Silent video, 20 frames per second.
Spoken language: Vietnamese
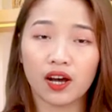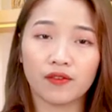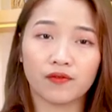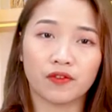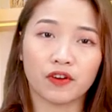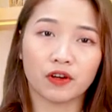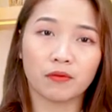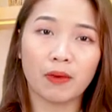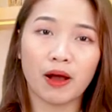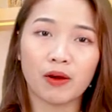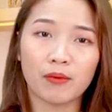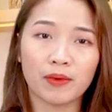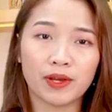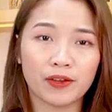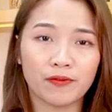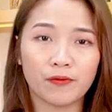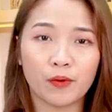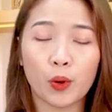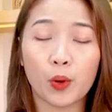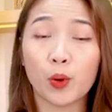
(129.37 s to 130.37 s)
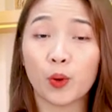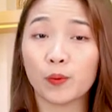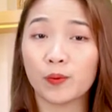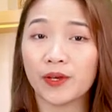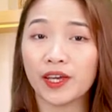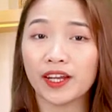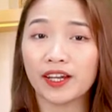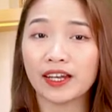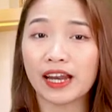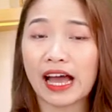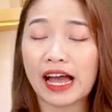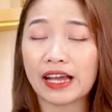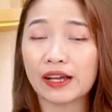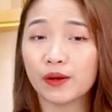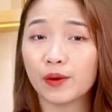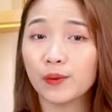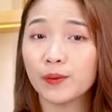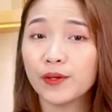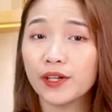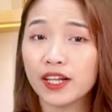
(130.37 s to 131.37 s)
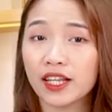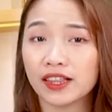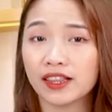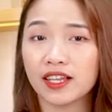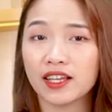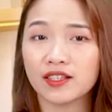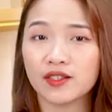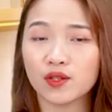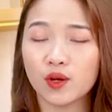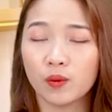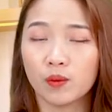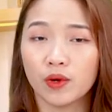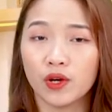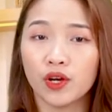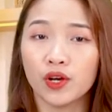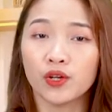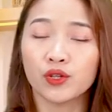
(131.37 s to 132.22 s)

với bao bì vô cùng hiện đại cũng như là tiện dụng